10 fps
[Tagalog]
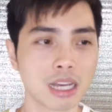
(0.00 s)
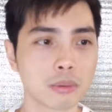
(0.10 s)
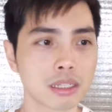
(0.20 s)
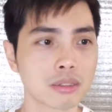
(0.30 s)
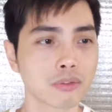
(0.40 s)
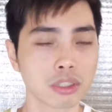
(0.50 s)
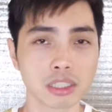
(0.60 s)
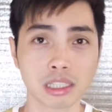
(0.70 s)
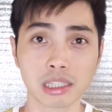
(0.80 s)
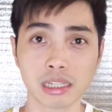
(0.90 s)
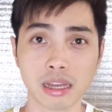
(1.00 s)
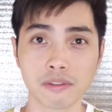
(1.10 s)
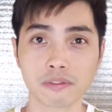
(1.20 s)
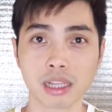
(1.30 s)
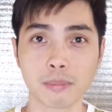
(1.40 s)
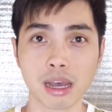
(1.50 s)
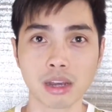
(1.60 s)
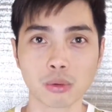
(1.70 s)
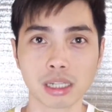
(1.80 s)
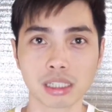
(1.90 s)
I was fortunate enough na
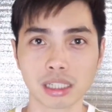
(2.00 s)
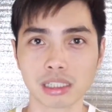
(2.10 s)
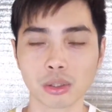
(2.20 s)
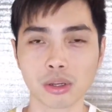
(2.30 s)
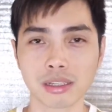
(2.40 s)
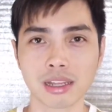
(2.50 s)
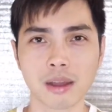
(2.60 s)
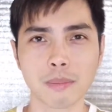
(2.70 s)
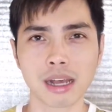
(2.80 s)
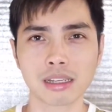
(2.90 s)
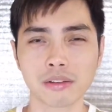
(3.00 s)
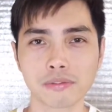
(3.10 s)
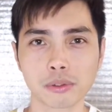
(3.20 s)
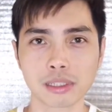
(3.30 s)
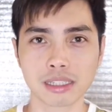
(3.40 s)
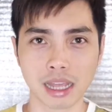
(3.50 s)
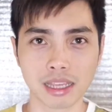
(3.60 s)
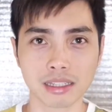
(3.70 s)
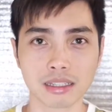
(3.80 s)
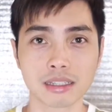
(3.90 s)
makakuha ng ganito kasi ang mahal ng full
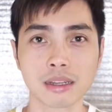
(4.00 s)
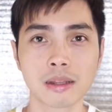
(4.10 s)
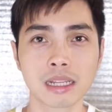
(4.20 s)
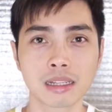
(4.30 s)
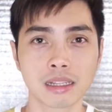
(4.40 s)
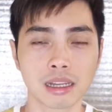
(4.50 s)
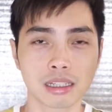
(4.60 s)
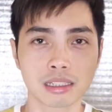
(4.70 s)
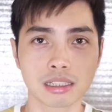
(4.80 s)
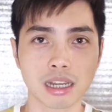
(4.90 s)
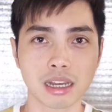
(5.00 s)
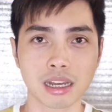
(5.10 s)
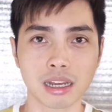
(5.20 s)
size sa